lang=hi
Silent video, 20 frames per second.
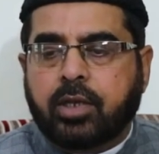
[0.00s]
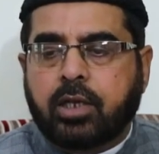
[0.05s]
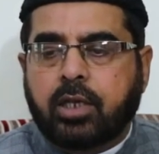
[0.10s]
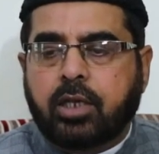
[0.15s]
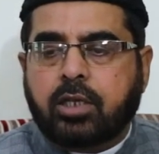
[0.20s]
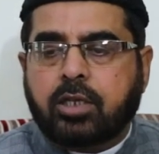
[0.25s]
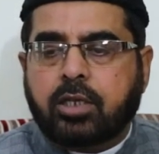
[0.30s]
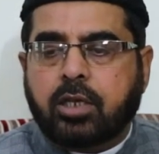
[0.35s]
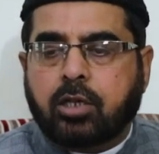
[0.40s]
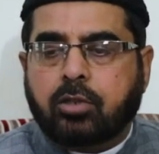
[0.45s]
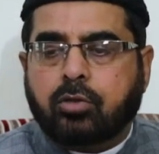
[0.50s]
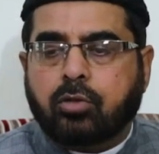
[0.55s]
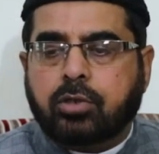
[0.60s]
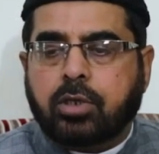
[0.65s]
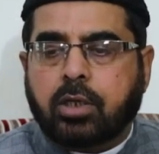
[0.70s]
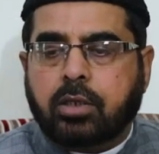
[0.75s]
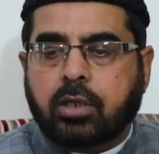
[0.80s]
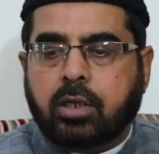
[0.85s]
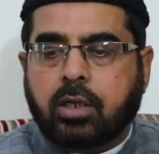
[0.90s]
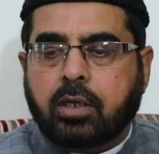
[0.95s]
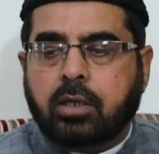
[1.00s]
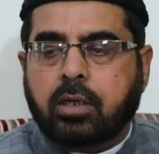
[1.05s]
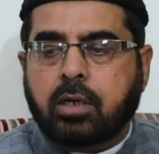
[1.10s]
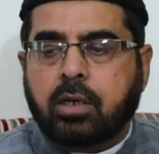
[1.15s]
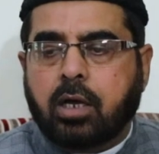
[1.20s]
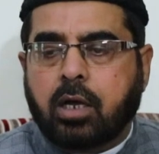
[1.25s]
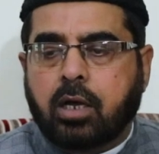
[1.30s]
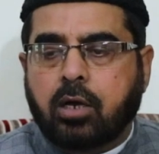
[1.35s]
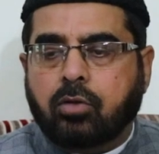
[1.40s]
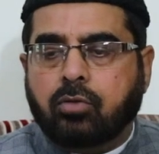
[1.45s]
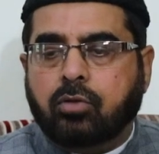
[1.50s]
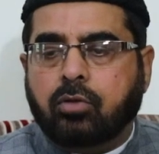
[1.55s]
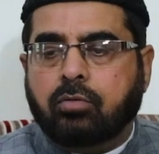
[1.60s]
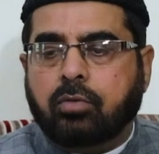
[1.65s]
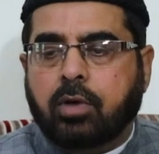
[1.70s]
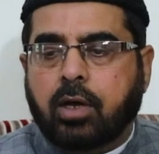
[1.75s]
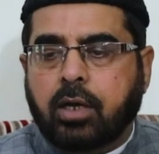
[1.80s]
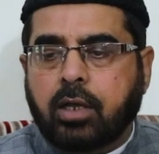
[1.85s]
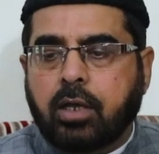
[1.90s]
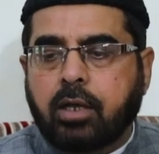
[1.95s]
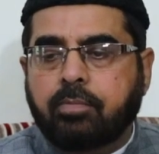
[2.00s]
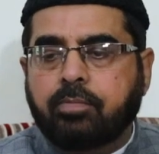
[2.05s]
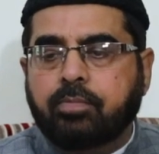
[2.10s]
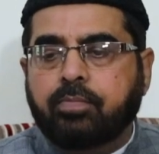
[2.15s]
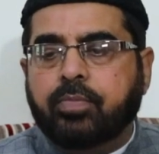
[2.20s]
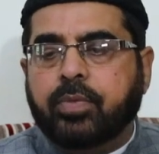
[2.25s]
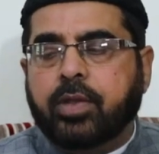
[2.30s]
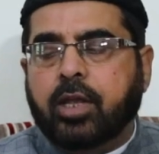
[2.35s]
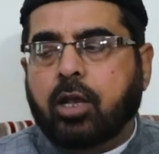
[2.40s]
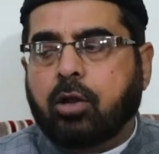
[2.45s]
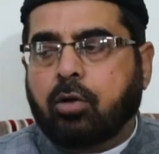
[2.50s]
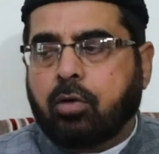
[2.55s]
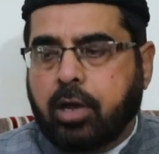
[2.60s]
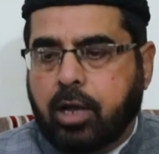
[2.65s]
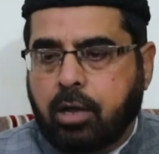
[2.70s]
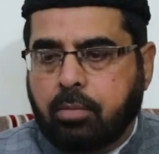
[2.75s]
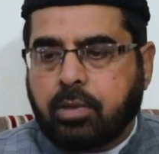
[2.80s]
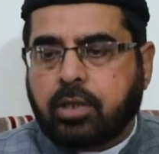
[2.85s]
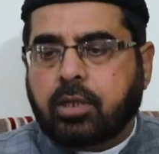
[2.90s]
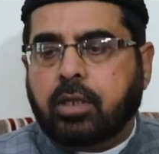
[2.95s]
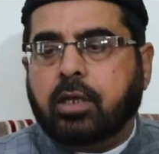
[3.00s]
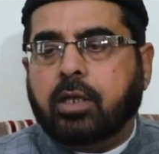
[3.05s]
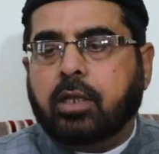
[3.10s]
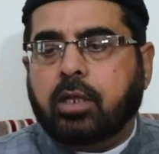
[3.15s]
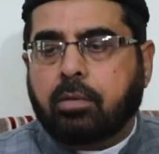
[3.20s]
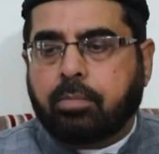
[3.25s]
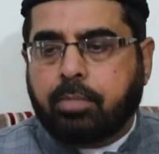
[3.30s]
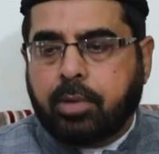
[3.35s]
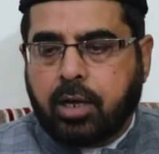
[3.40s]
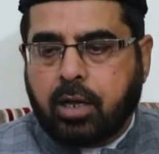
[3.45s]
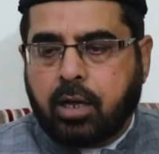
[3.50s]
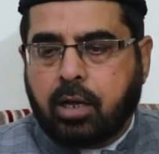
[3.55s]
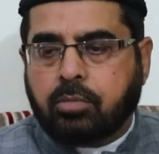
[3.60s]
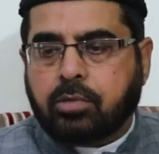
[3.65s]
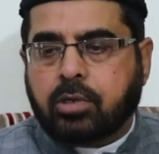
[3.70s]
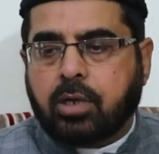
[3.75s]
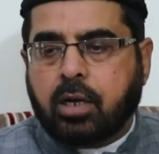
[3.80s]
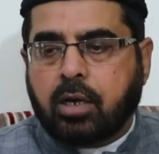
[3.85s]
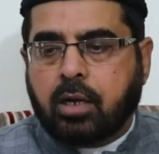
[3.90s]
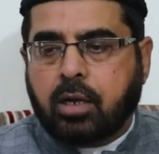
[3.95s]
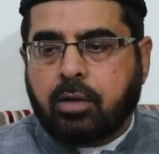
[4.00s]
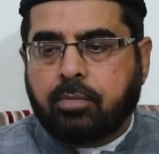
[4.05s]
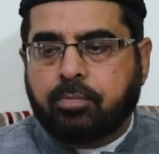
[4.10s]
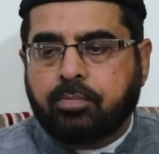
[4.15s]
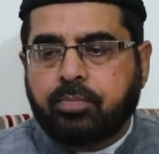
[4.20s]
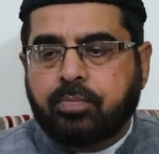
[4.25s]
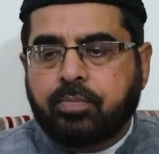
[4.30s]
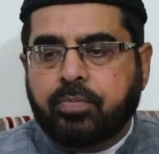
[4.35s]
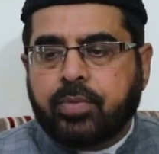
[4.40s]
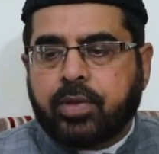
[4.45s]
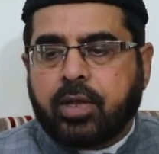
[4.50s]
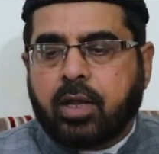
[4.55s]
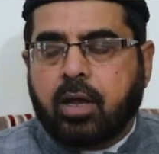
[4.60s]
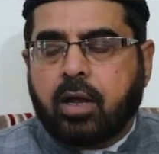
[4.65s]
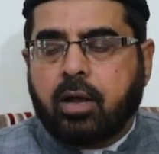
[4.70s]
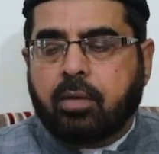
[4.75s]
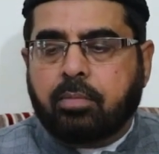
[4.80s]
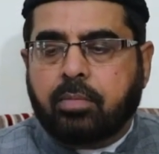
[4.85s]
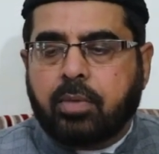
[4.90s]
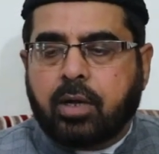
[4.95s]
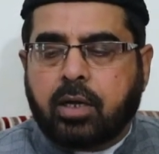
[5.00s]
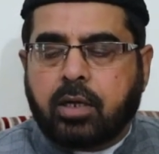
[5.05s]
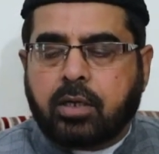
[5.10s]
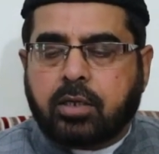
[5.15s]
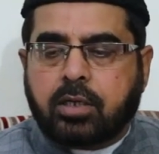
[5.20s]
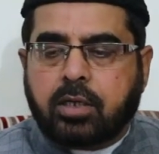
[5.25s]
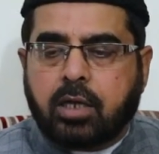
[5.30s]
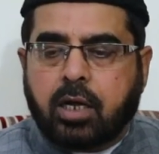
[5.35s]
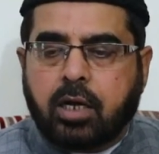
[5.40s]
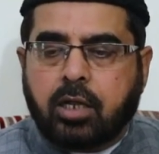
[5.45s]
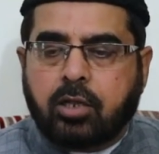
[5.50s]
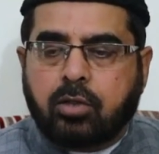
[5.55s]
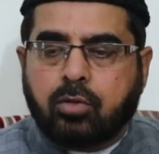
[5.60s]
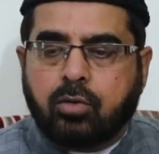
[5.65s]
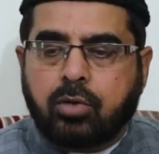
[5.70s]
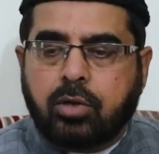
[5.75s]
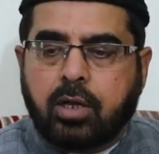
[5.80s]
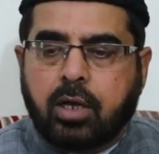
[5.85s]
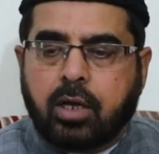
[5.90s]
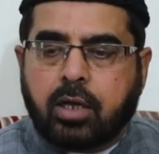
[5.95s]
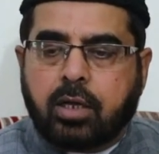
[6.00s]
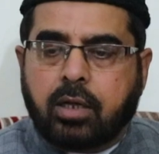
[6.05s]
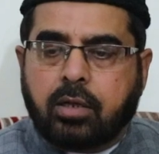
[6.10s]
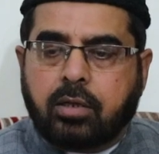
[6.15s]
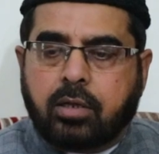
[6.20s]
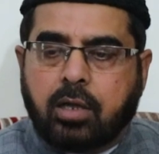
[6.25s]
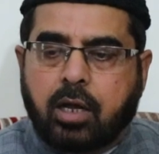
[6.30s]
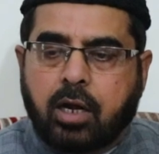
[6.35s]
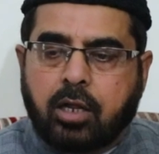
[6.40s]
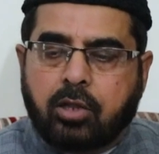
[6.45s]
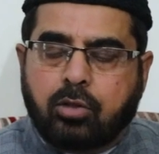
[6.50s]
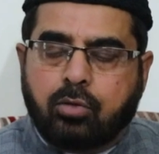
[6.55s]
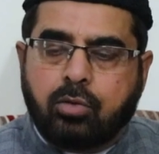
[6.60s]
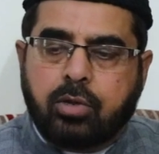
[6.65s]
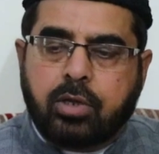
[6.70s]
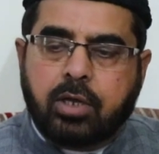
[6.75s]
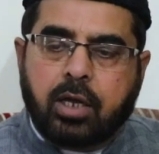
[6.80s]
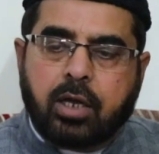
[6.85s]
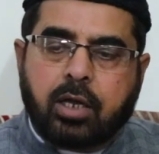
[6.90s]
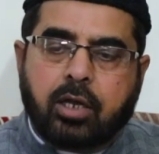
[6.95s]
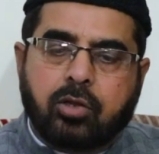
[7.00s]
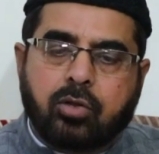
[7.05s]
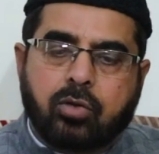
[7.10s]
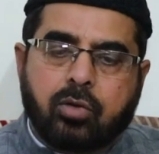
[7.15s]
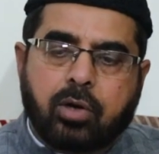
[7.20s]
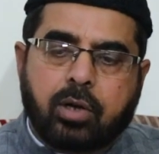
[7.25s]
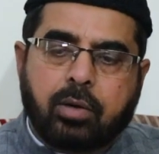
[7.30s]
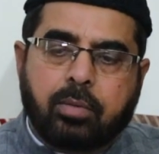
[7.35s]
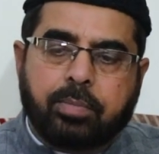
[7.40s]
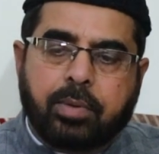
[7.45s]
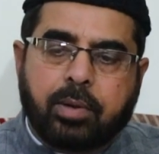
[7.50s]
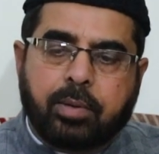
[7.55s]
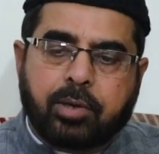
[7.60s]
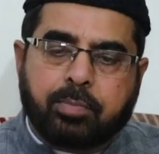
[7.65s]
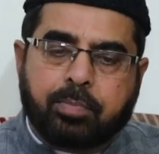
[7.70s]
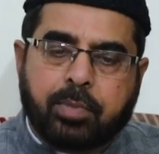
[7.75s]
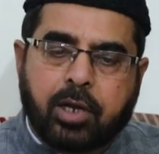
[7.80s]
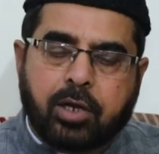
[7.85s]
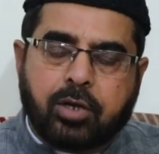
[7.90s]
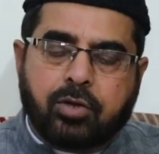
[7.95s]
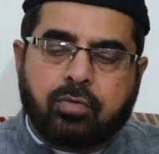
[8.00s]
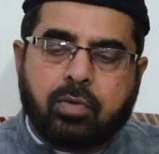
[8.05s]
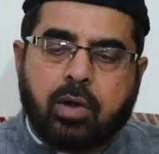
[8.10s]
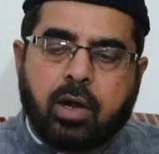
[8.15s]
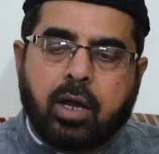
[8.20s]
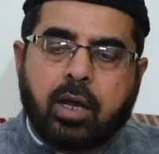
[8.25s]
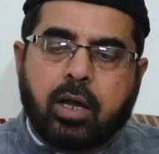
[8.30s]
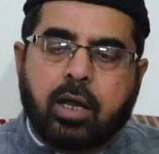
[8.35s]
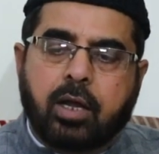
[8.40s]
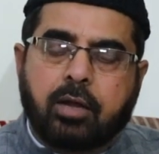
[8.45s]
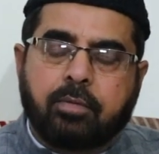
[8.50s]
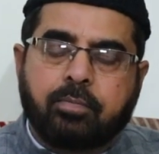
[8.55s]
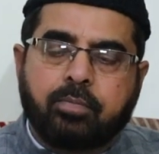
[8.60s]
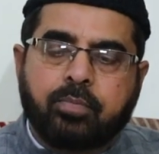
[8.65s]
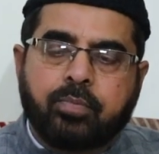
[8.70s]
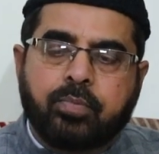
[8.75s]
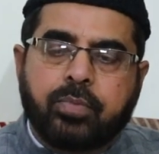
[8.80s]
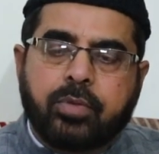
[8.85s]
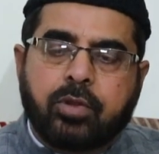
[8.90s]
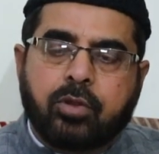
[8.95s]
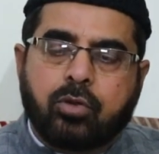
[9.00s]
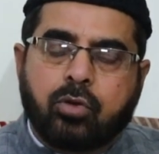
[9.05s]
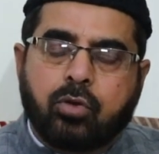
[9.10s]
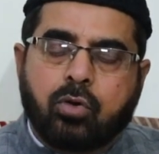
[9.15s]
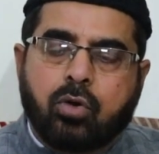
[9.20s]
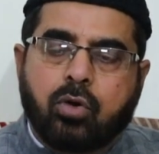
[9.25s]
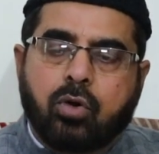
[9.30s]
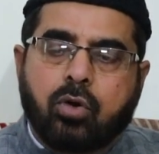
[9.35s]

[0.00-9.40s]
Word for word: ईसा तो सदके तो नानक तो वारी यो ਅਹਿਮਦੀਆ का पैगाम साडा कि हम अगर सारी दुनिया के सारे दुनिया के जो पेशवा हैं जो